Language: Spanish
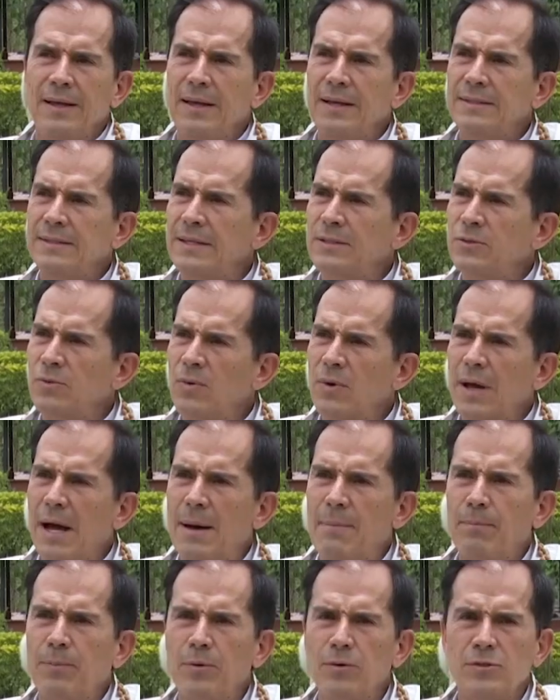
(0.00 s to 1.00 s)
Este es un
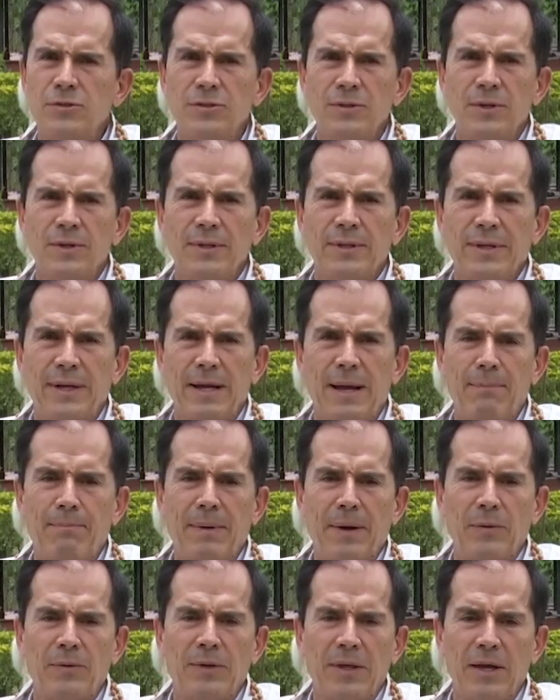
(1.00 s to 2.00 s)
campus
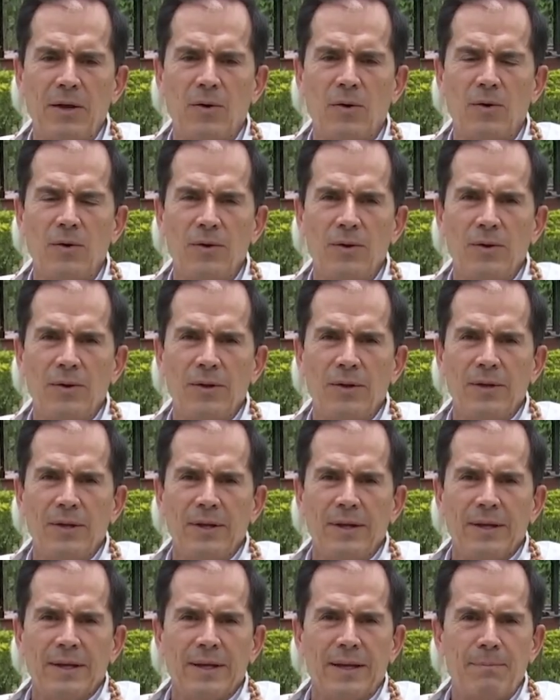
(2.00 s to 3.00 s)
terapéutico
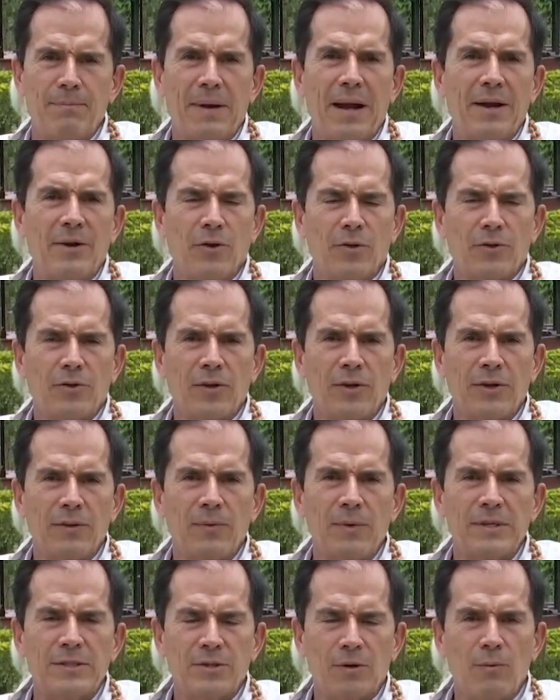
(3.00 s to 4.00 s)
que para nosotros es
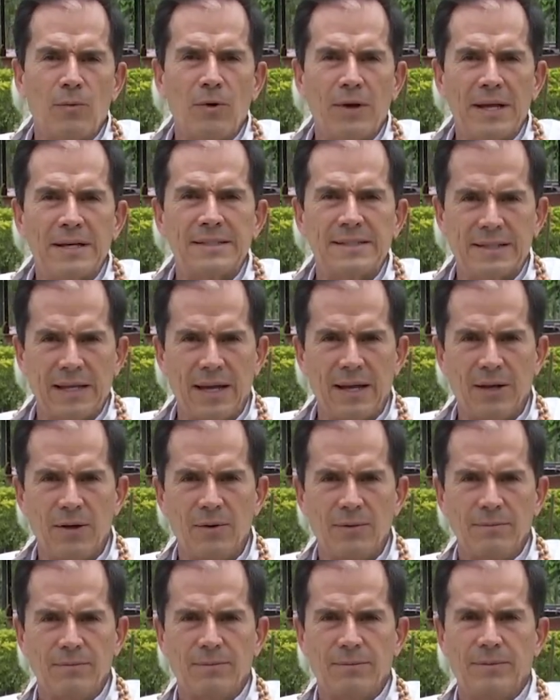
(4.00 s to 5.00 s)
nuestro
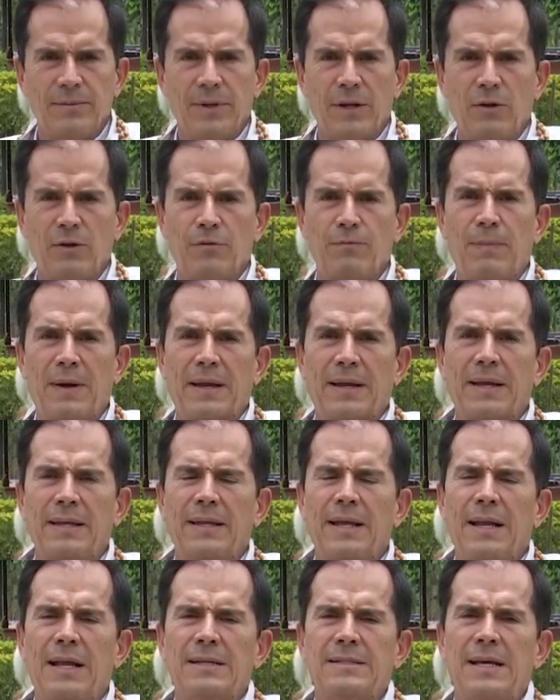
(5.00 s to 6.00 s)
monasterio de los
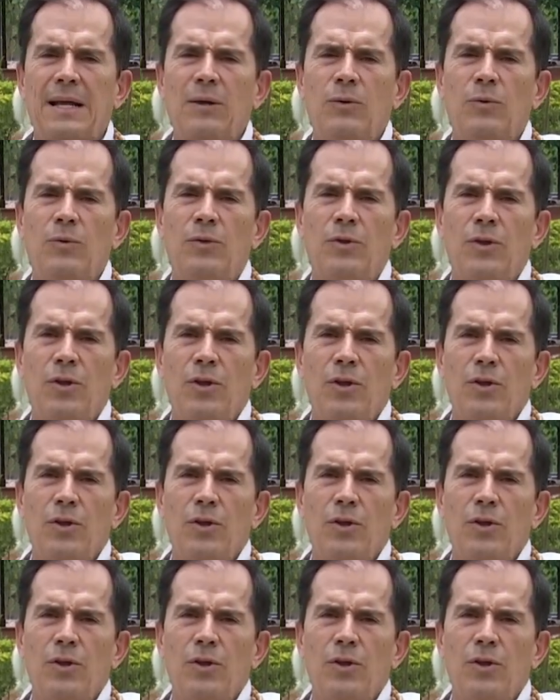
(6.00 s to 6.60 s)
parques de la salud,